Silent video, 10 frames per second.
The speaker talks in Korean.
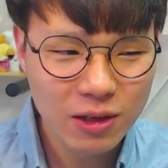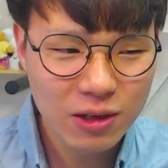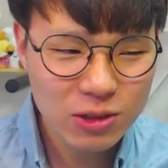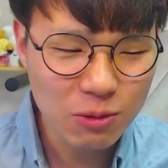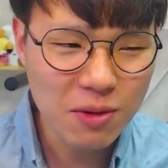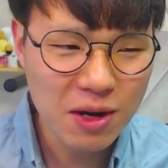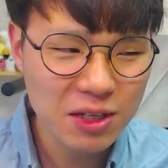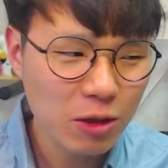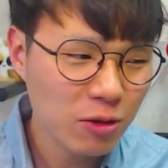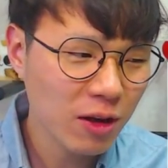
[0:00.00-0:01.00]
정말
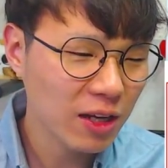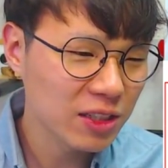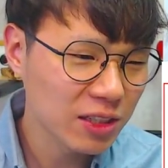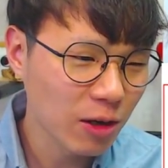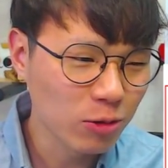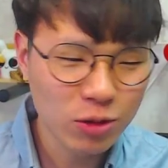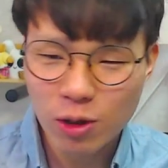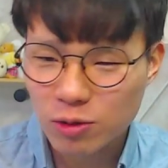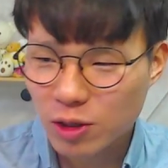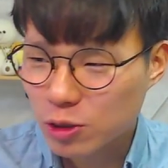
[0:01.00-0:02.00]
여섯 가지가 어떻게
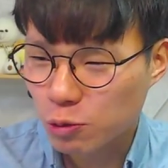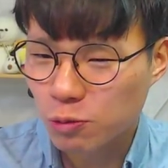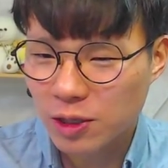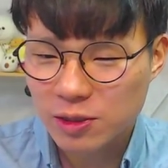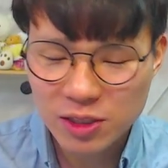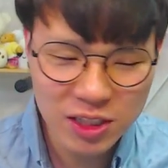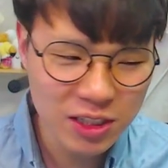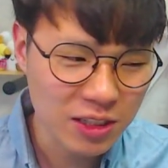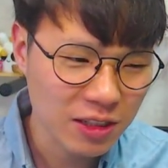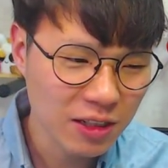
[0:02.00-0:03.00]
어떻게
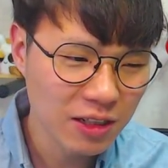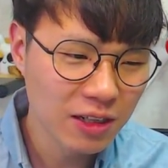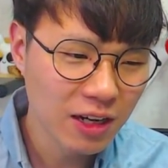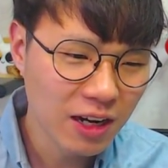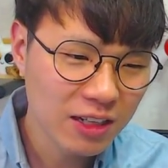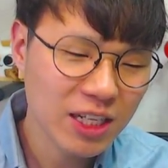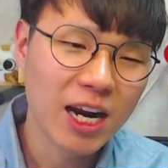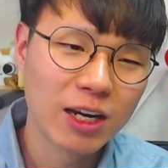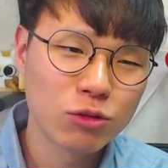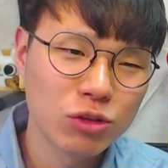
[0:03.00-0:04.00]
적용됐는지 잘
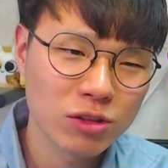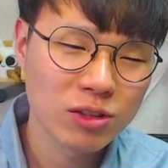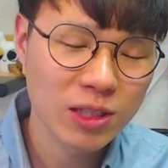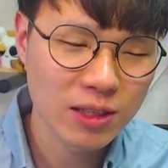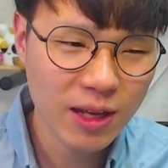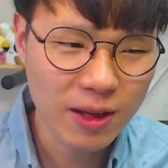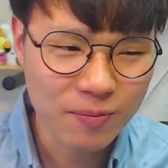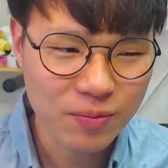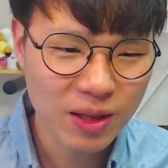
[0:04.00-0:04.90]
알 수 있었을 텐데